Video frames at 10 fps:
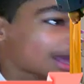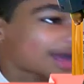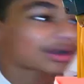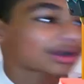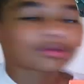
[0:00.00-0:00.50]

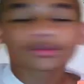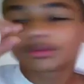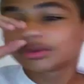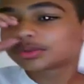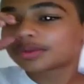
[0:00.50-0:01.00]
Agora, o
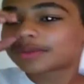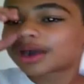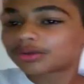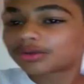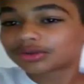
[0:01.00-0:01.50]
último
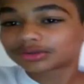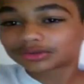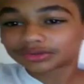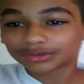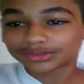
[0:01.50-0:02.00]
baú
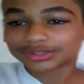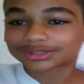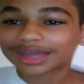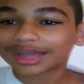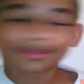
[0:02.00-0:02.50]
dos,
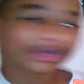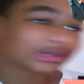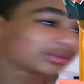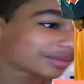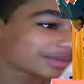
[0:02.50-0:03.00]
da
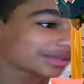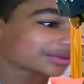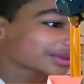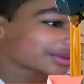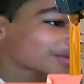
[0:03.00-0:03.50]
abertura,
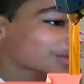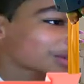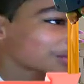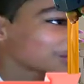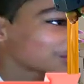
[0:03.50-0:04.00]
mano, que é o
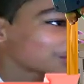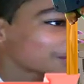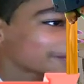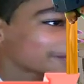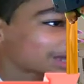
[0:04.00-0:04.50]
baú
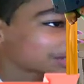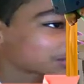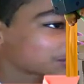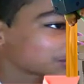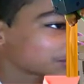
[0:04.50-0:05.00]

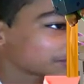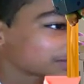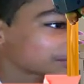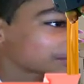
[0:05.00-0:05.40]
mágico. Deixa eu ver essa